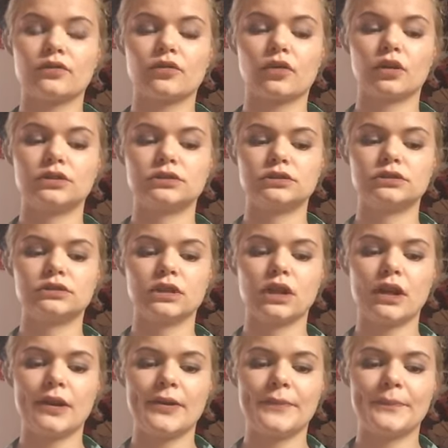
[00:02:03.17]
von
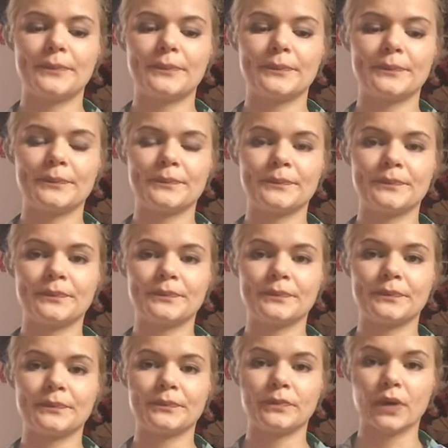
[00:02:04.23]
mh,
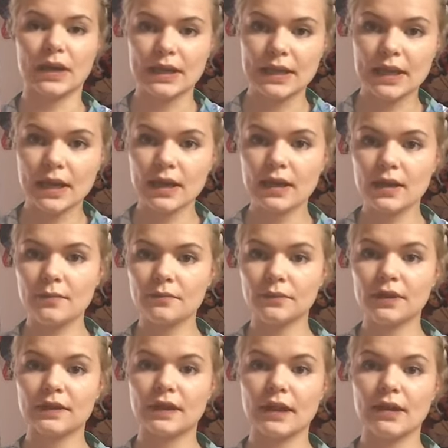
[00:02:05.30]
mm, Balea eben,
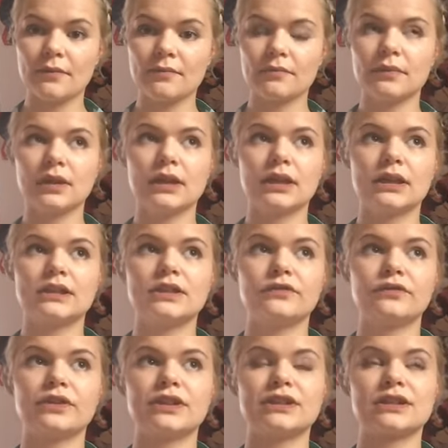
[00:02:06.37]
DM. Die
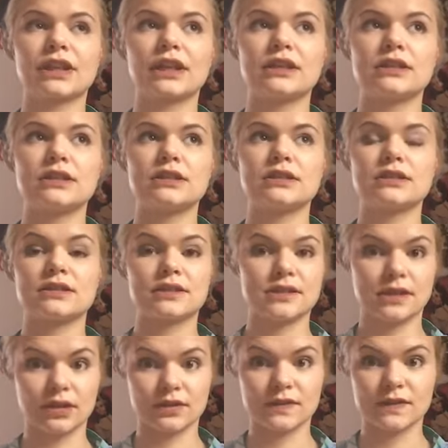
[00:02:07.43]
finde ich riecht
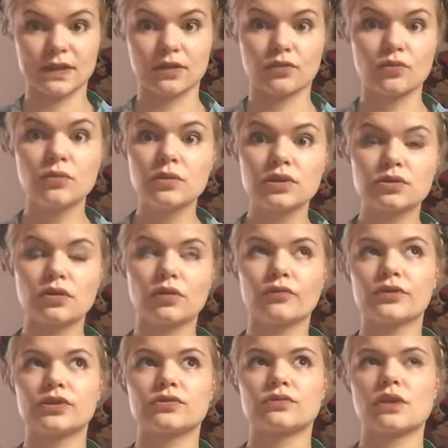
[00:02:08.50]
sehr, sehr gut.
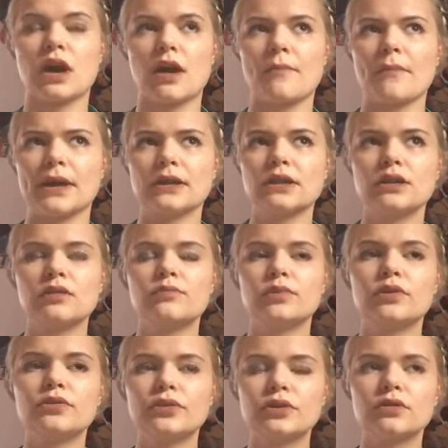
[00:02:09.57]
Irgendwie so nach
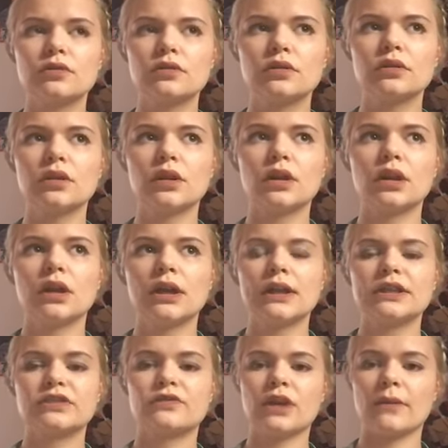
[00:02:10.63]
Mandelblüten.
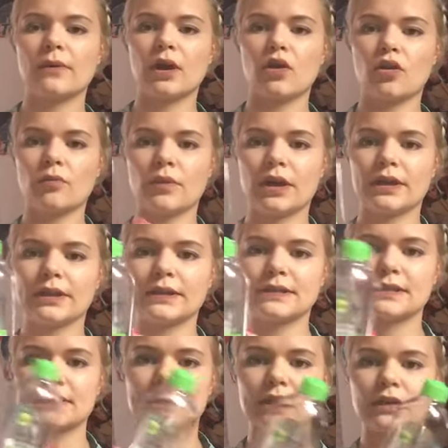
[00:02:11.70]
Ich will aber auch mal
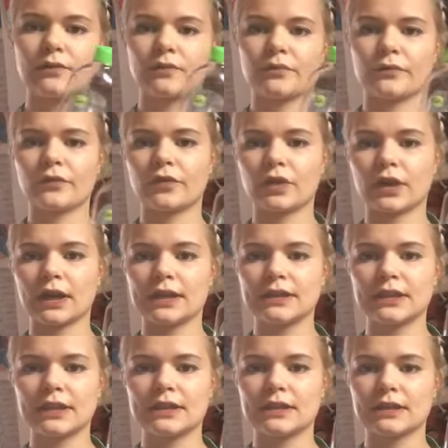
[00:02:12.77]
jetzt ähm, von
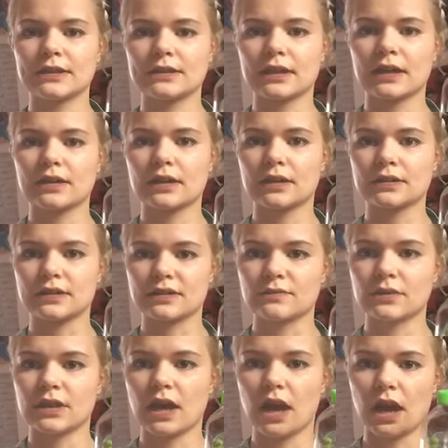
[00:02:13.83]
Gallier dann danach das
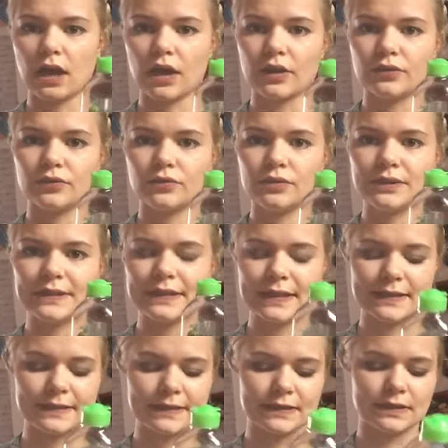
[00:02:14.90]
mit Arganöl
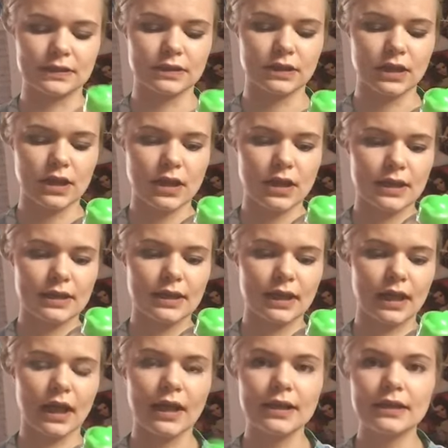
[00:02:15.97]
testen.
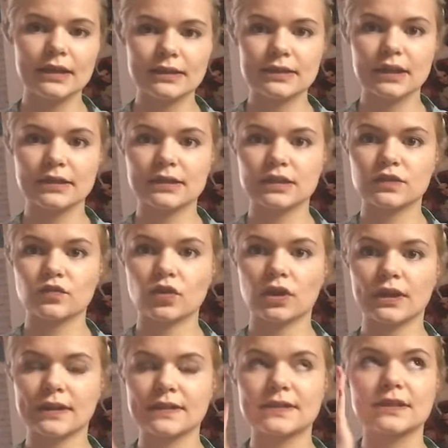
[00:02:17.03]
Gereinigt hat es
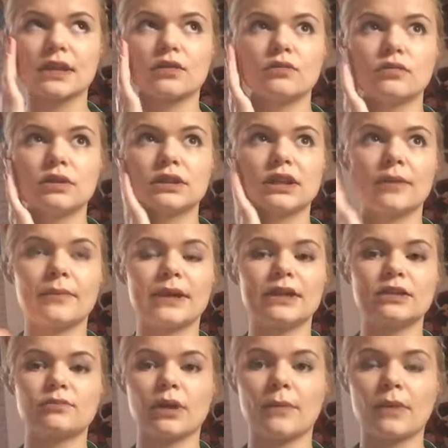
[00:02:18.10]
wirklich sehr gut. Ich habe
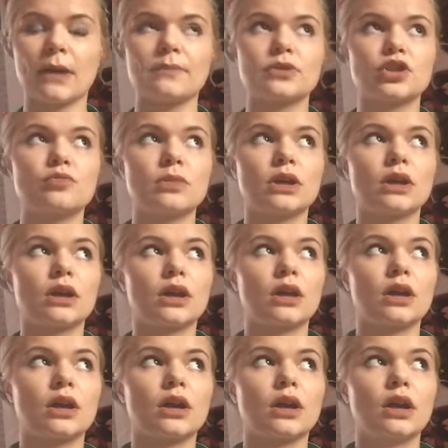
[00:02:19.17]
echt beim
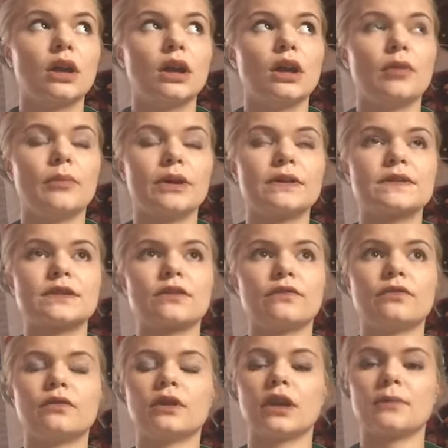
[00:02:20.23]
Abschminken immer das
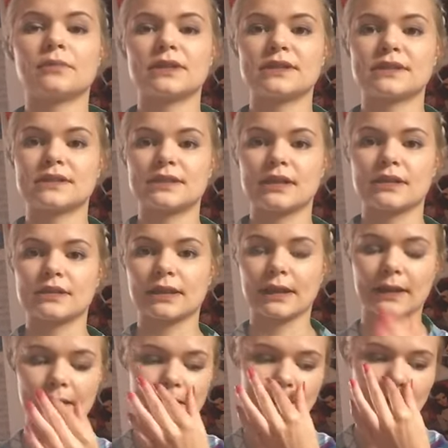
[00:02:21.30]
Gefühl gehabt, dass der Dreck
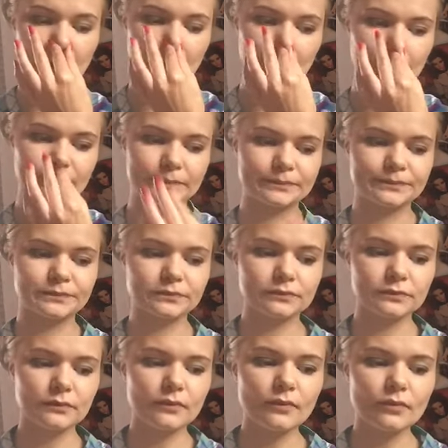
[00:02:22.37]
ähm,
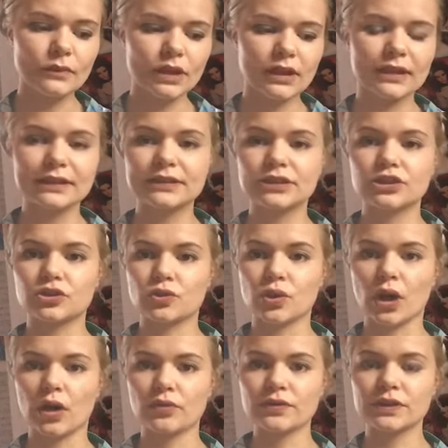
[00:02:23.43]
richtig schön
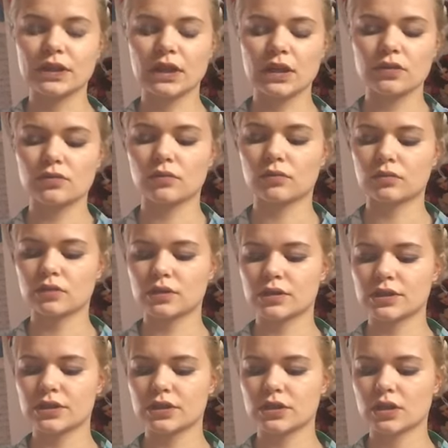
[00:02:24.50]
rausgeht
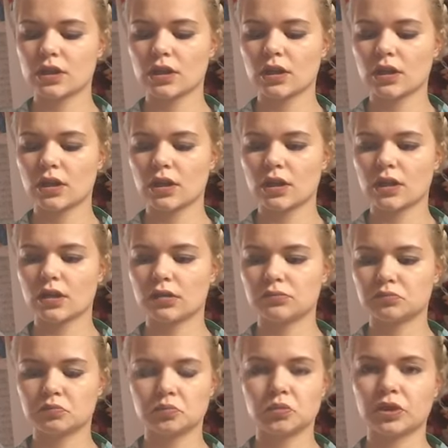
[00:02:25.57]
und
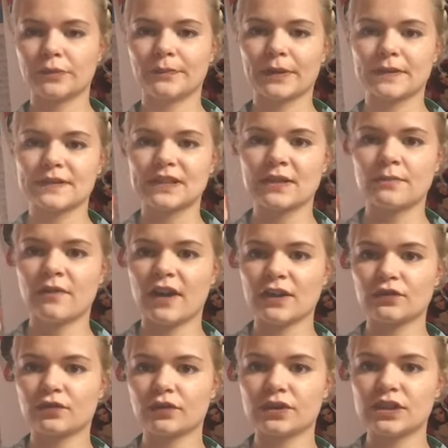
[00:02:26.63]
im Prinzip war
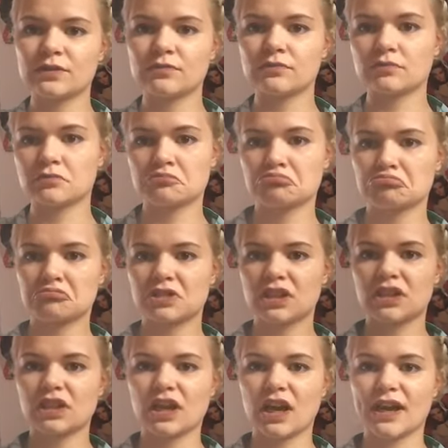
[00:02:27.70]
ich von diesem
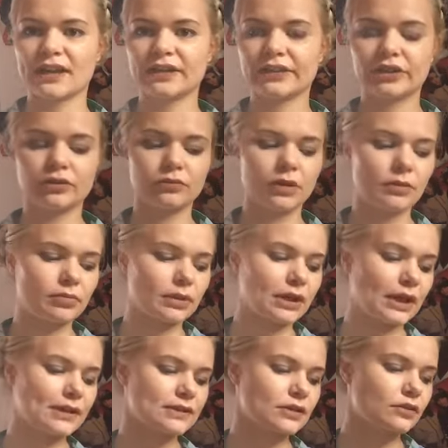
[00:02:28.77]
Ding hier eigentlich immer
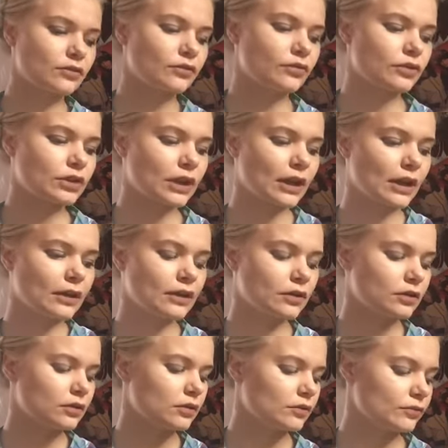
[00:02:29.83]
begeistert und für
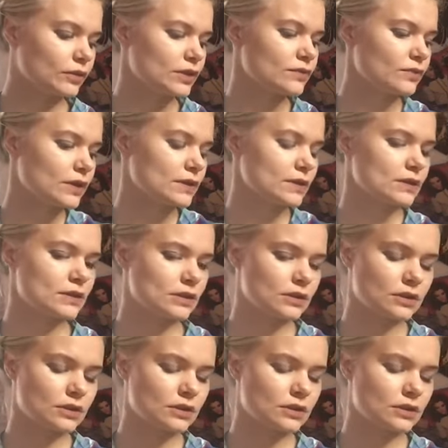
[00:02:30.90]
drei, was waren's?